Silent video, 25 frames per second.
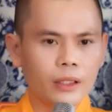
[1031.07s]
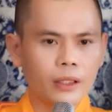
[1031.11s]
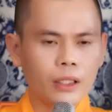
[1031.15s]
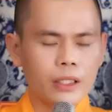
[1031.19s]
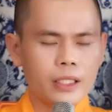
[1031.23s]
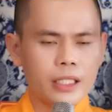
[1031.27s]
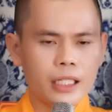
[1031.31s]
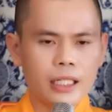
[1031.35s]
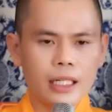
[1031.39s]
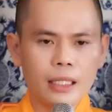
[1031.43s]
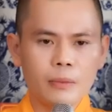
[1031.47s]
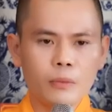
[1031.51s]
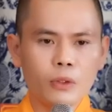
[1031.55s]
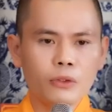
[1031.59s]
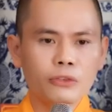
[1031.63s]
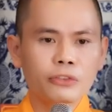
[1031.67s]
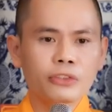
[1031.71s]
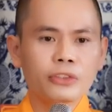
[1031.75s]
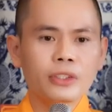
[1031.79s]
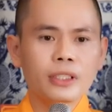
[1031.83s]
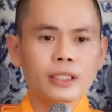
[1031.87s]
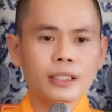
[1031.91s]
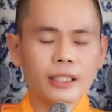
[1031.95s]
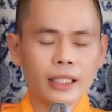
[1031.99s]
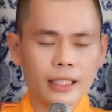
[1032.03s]
nó chỉ là một
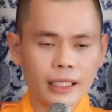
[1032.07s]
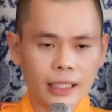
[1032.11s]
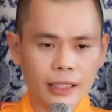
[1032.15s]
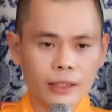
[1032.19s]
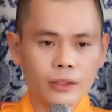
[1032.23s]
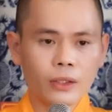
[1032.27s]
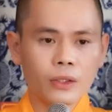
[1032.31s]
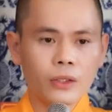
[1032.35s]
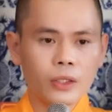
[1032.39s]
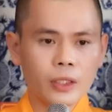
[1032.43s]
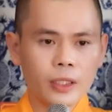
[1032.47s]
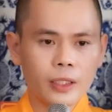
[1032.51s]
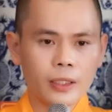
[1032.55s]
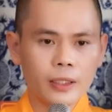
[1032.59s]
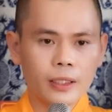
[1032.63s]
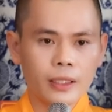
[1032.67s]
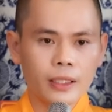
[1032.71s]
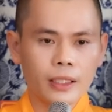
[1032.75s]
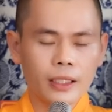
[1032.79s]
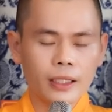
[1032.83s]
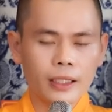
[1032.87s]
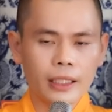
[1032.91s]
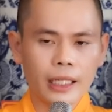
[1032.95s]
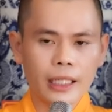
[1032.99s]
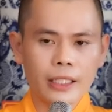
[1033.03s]
phương tiện thôi
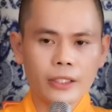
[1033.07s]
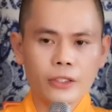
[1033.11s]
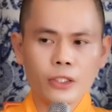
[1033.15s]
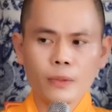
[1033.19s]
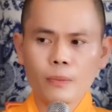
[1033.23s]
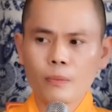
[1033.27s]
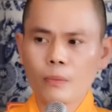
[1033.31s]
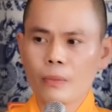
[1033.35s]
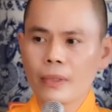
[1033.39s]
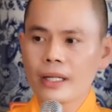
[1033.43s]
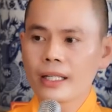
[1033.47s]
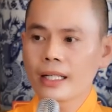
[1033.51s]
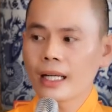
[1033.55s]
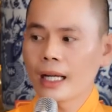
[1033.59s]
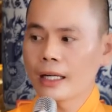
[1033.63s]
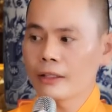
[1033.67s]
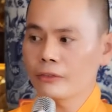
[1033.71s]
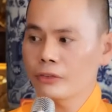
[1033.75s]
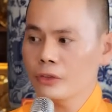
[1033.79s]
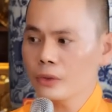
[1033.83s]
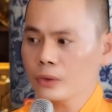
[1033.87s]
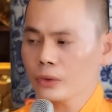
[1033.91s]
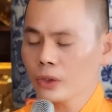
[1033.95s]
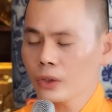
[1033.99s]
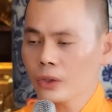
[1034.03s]
để giúp mình hạnh
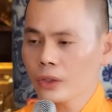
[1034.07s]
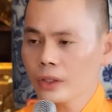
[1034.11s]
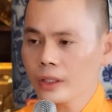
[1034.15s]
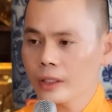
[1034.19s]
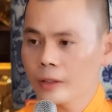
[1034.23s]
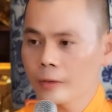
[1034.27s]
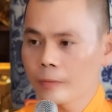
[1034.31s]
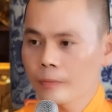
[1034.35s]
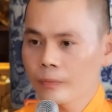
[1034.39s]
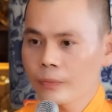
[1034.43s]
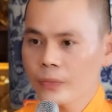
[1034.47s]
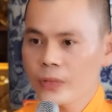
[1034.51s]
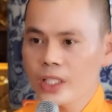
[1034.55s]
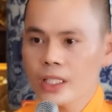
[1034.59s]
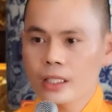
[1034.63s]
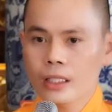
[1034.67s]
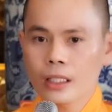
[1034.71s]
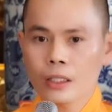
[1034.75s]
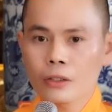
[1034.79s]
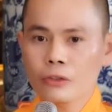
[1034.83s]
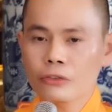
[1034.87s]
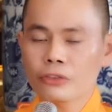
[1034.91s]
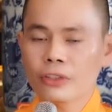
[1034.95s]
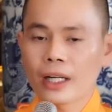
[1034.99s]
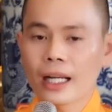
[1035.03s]
phúc thôi, chứ
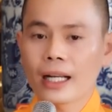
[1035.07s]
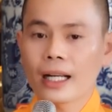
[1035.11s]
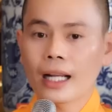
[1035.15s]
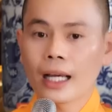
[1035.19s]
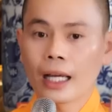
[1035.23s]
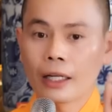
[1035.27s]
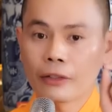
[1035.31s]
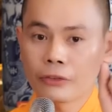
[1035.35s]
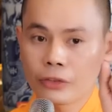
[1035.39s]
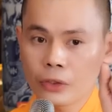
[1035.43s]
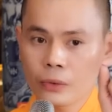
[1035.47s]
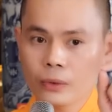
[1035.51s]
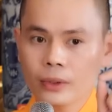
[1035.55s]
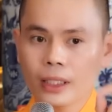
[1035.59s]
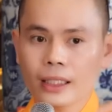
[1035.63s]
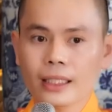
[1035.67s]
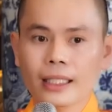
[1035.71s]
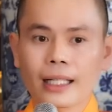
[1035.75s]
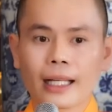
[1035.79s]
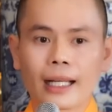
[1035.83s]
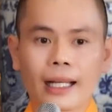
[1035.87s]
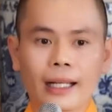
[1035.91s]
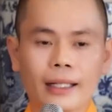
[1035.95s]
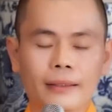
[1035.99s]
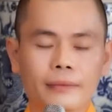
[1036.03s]
không phải là hạnh phúc
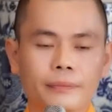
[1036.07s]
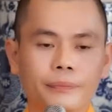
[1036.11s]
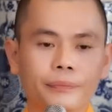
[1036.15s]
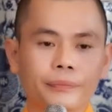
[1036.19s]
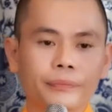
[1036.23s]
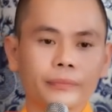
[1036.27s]
tất cả.